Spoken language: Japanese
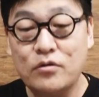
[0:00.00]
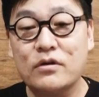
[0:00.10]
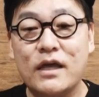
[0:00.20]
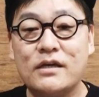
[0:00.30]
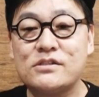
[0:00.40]
の
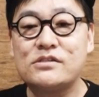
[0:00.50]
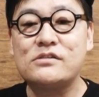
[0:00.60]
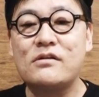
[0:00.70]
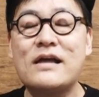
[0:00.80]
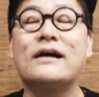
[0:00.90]
劇中
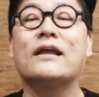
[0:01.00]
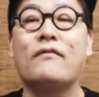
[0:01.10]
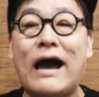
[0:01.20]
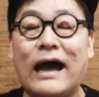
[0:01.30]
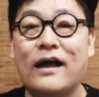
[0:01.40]
の中で
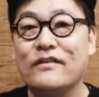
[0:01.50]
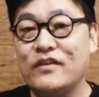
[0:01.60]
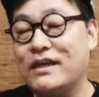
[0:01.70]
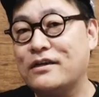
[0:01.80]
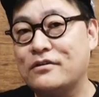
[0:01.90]
は
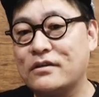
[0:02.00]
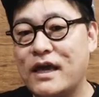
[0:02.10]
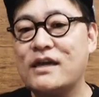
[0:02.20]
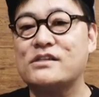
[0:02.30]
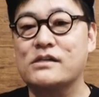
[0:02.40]

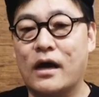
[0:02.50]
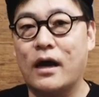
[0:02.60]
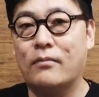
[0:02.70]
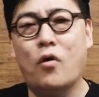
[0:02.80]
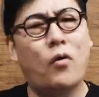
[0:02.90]
ニック・ケイジ
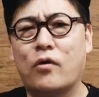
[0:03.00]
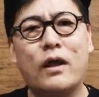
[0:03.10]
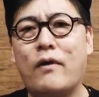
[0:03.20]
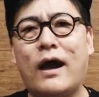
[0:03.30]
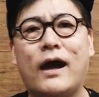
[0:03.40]
がもう
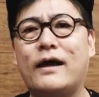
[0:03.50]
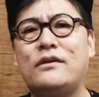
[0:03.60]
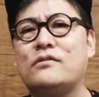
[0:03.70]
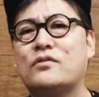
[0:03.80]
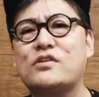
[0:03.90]
俺は俳
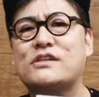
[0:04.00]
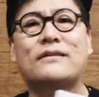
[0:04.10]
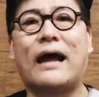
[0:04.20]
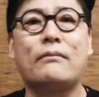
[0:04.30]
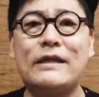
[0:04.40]
優として
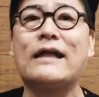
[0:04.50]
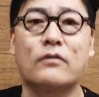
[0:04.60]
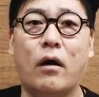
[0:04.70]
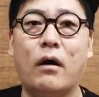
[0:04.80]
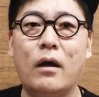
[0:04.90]
ダメだ
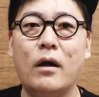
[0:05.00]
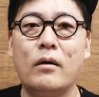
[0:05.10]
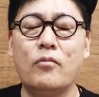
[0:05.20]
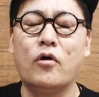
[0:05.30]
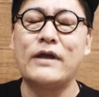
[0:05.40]
と、
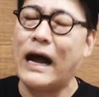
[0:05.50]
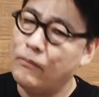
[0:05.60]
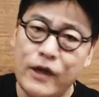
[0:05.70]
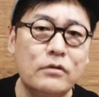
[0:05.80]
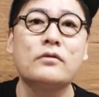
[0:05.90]
もうや
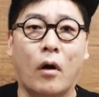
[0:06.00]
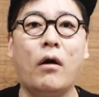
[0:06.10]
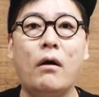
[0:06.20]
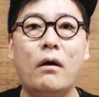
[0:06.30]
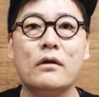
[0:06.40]
める
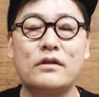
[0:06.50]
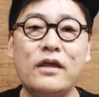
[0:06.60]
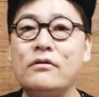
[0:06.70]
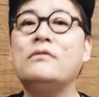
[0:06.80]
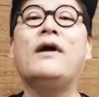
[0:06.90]
とって
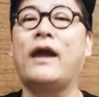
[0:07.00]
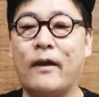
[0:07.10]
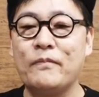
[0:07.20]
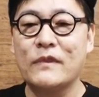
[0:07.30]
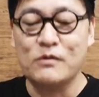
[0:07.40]
いうわ
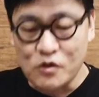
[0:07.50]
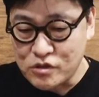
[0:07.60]
けでも、そう